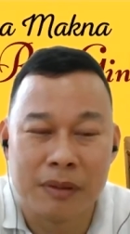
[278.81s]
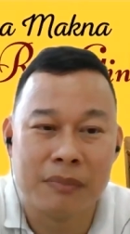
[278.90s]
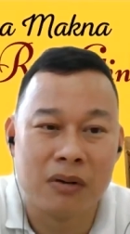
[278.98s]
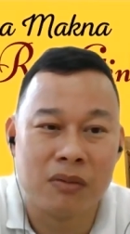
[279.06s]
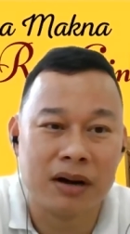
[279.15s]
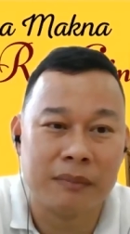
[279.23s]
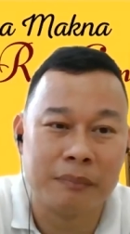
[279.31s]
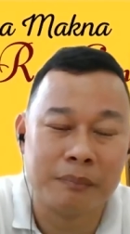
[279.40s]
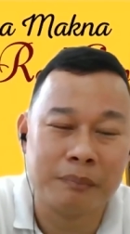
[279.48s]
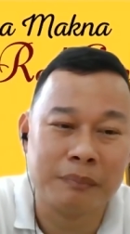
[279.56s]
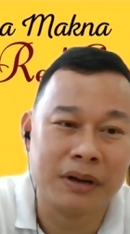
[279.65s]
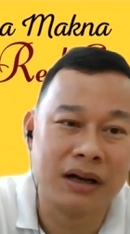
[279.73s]
membawa
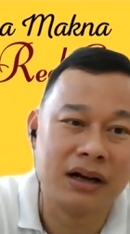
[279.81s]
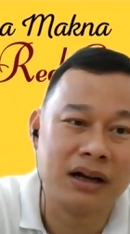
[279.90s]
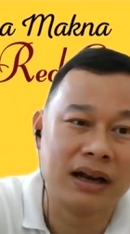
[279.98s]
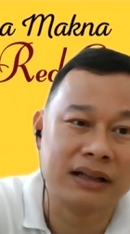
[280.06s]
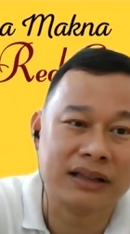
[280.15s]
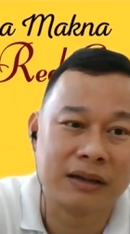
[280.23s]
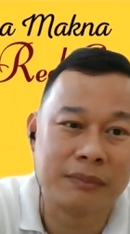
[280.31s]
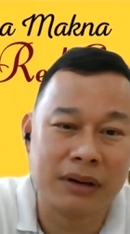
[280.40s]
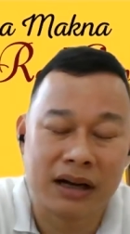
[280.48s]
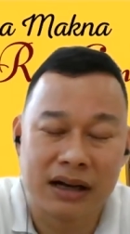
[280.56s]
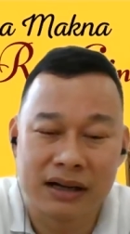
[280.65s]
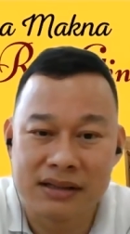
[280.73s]
Eh, latar
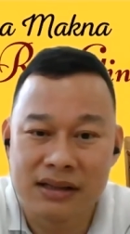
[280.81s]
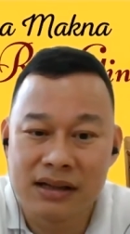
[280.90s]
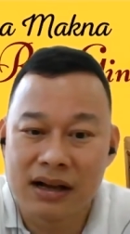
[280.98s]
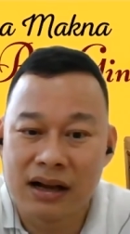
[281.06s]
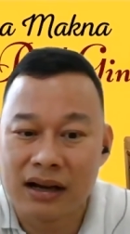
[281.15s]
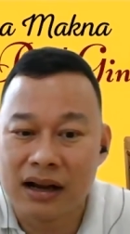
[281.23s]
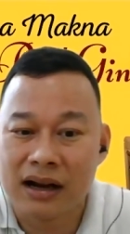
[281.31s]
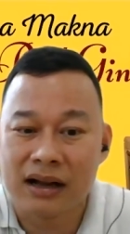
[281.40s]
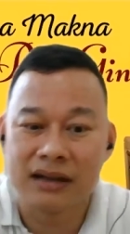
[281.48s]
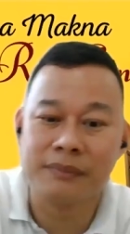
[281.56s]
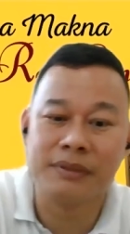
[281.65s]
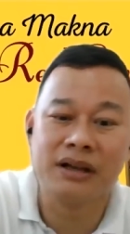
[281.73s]
belakang Istiqlal
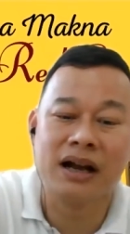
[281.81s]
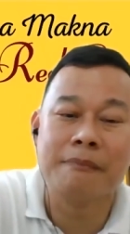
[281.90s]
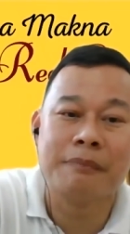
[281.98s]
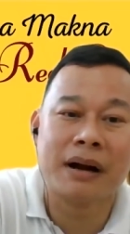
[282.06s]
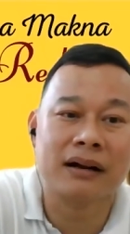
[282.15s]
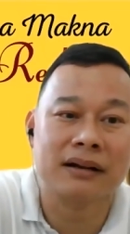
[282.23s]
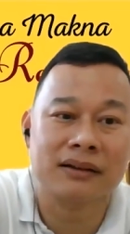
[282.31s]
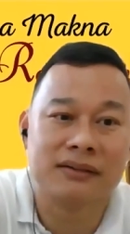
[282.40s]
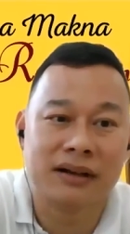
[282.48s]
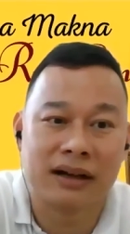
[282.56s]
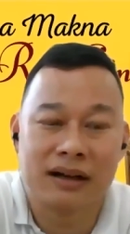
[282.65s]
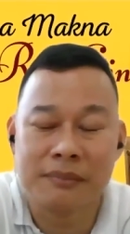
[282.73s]
akan lebih gampang
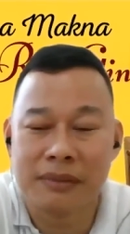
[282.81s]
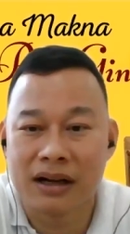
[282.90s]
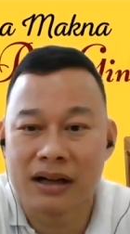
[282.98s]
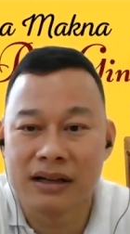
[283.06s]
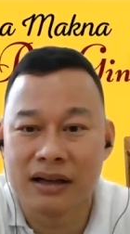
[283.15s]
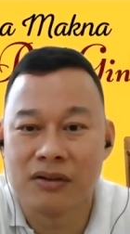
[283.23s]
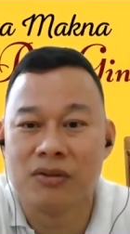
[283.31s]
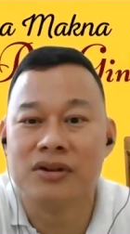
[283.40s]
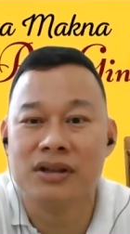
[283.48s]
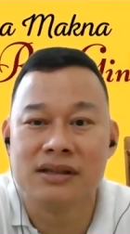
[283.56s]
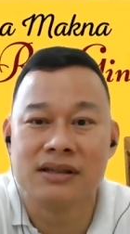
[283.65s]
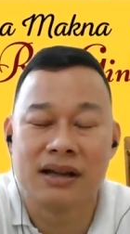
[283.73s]
gitu karena mereka lihat
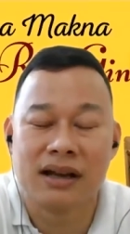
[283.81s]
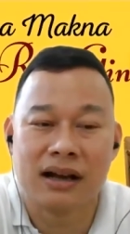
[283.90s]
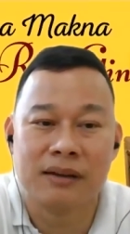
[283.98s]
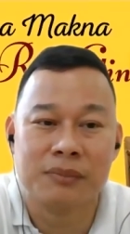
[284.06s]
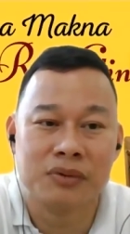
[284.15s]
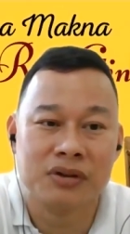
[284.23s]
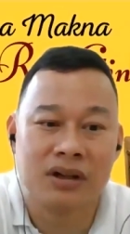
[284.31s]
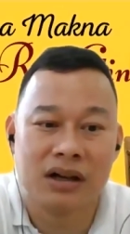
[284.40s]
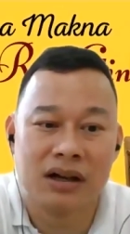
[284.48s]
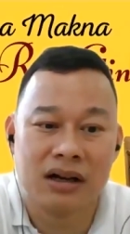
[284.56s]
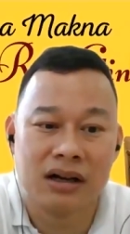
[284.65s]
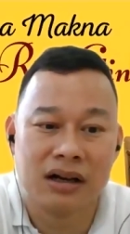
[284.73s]
oh ini Istiqlal
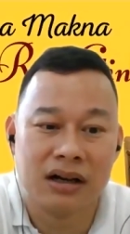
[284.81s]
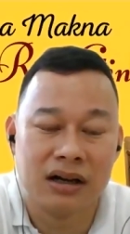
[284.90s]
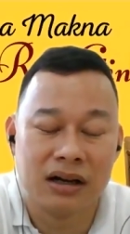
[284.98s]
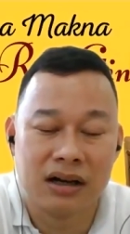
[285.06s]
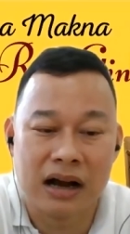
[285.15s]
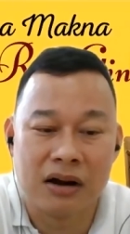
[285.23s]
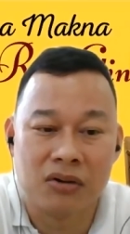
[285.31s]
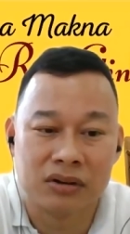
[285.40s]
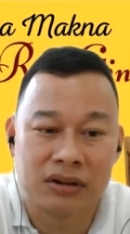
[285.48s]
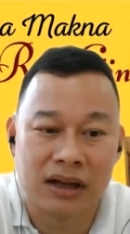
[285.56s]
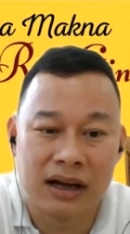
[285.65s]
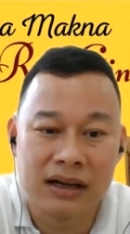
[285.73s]
punya eh,
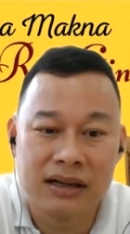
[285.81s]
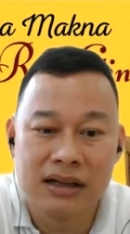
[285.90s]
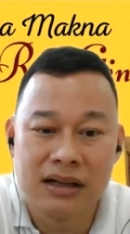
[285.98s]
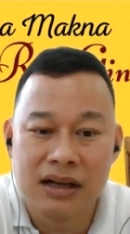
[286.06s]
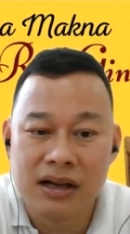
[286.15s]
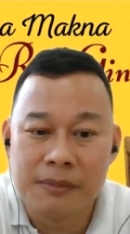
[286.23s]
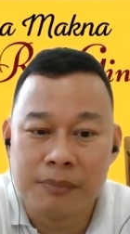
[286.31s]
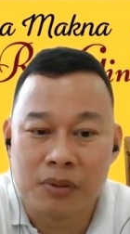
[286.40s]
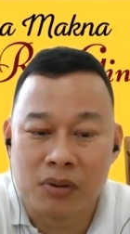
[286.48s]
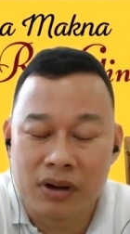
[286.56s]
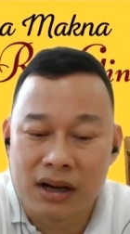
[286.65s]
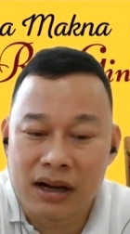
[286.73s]
anggota
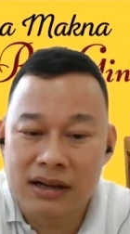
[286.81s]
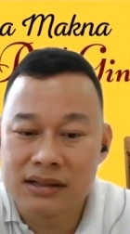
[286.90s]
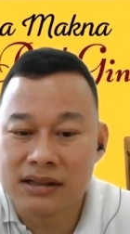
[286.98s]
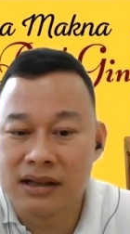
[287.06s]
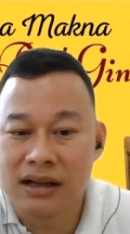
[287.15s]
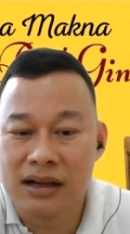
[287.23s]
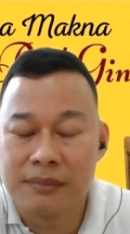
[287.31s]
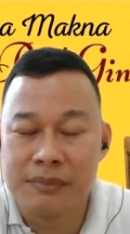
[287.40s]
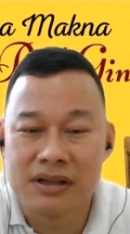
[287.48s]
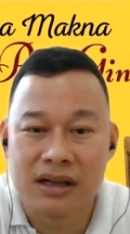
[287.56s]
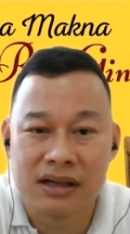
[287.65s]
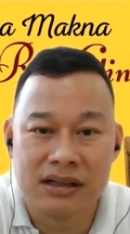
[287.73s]
produk sehingga
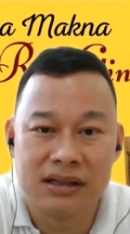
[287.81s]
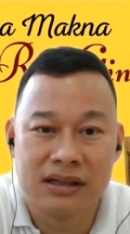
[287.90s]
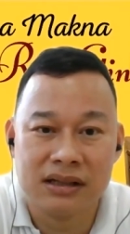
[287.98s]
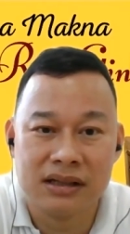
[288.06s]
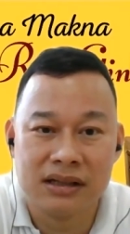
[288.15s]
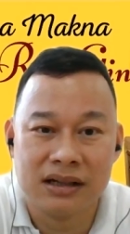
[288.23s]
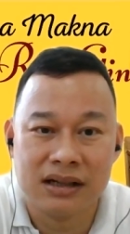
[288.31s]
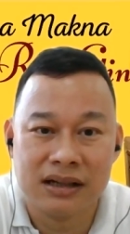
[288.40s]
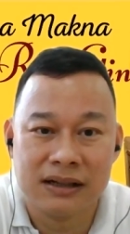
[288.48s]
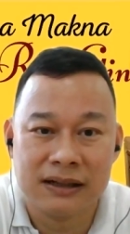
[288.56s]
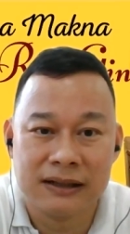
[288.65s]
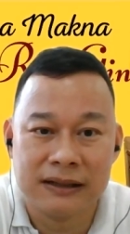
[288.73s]
bisa di
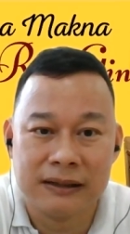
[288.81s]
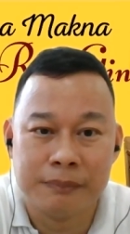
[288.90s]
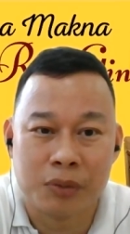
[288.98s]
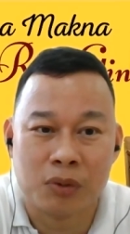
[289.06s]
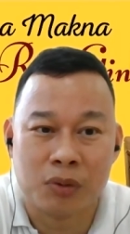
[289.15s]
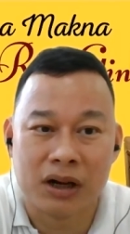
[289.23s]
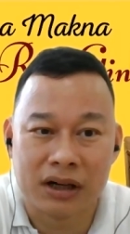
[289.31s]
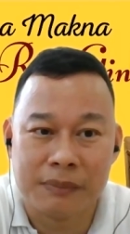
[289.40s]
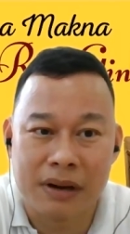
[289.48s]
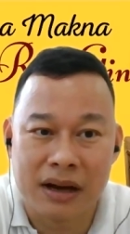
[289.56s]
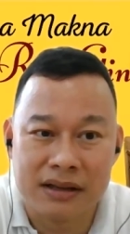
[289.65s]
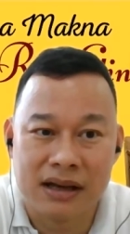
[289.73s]
eh,
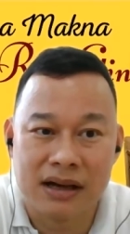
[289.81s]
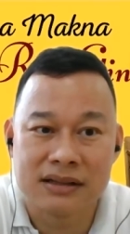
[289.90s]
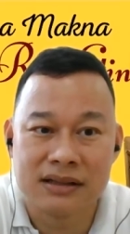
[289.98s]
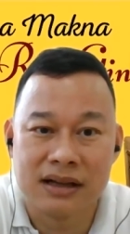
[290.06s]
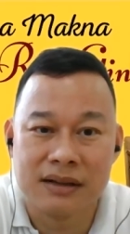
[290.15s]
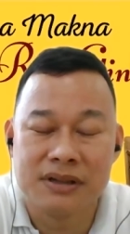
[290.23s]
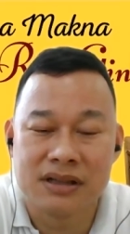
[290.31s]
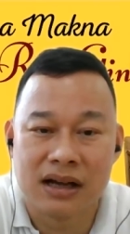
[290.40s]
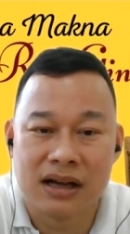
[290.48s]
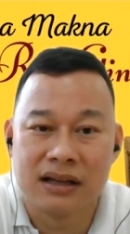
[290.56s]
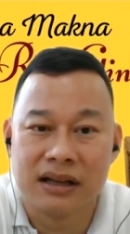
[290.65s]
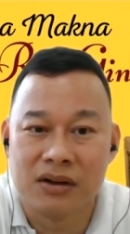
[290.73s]
produknya banyak sehingga
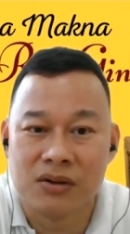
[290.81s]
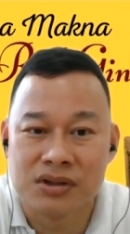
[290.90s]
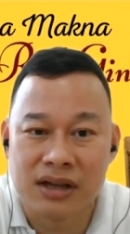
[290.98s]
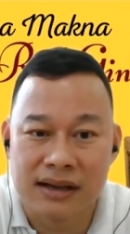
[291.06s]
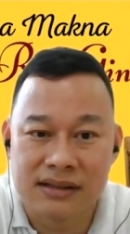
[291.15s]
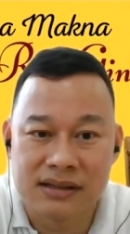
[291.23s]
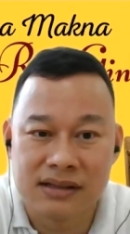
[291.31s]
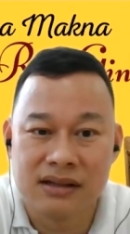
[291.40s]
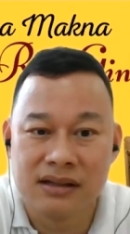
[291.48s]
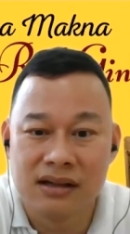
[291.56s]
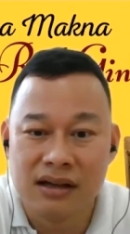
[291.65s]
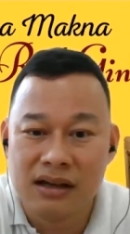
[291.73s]
bisa
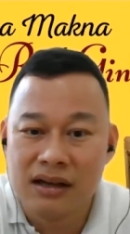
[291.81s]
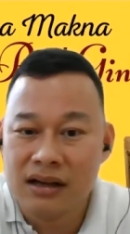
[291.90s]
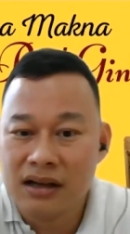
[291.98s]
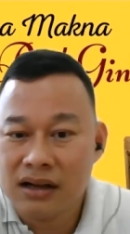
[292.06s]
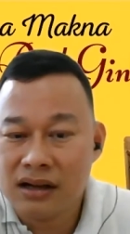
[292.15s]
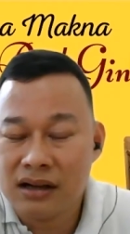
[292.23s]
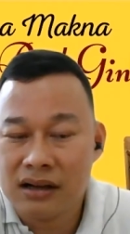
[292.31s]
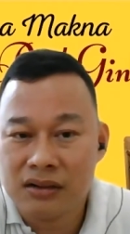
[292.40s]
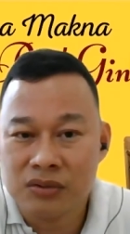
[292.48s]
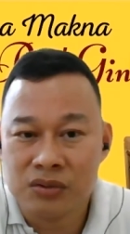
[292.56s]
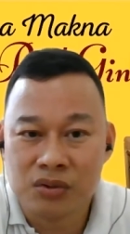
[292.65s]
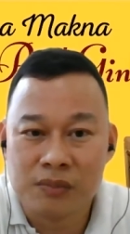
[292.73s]
negosiasi
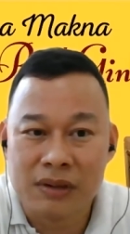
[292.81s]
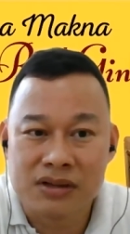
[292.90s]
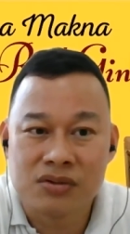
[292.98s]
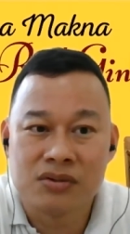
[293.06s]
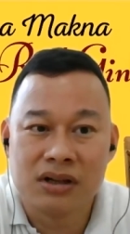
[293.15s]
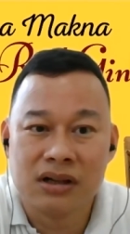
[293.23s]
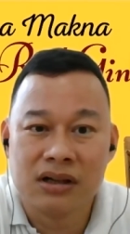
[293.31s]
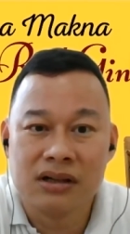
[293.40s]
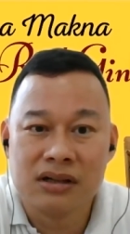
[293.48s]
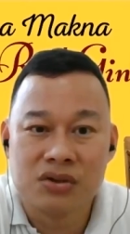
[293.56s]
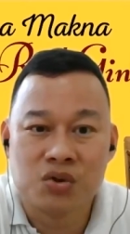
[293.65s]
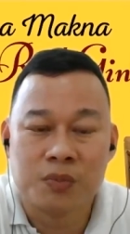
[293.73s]
untuk masuk ke
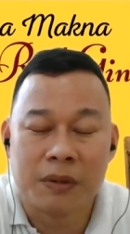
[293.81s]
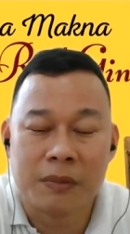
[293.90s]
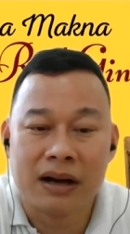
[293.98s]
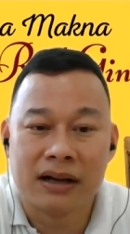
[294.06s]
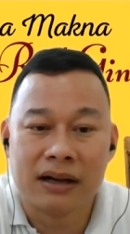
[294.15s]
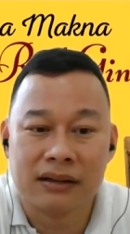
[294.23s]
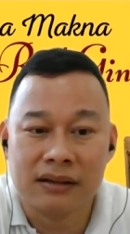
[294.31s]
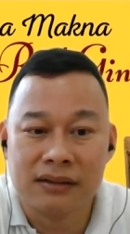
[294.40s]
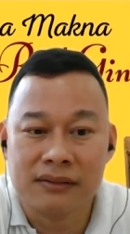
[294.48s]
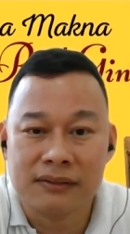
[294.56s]
supermarket.